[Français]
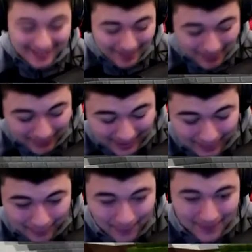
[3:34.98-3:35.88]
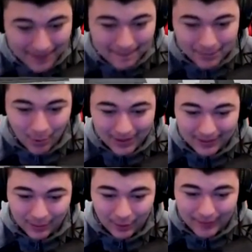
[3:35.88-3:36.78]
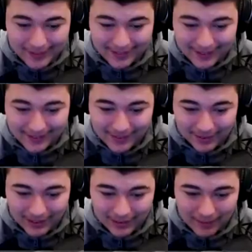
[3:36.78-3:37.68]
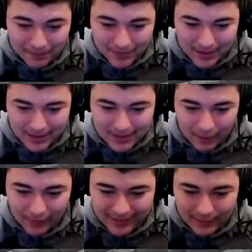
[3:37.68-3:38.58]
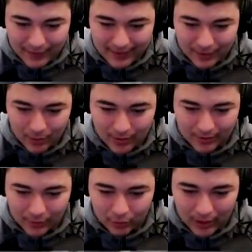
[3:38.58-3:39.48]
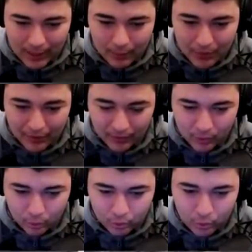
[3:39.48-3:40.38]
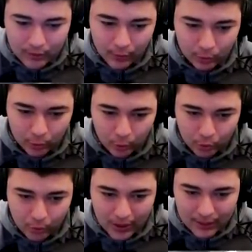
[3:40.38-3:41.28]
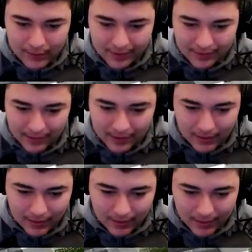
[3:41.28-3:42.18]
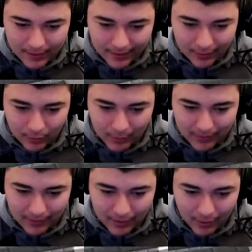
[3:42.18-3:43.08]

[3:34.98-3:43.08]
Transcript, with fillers: Les amis, vous avez vu Ok, donc en fait, il y a Cars, il est en train de... En fait, ce qu'il fait, c'est que sa voiture, elle a plus d'essence, donc du coup, il va au truc rouge pour aller vite. C'est ça qui doit se passer.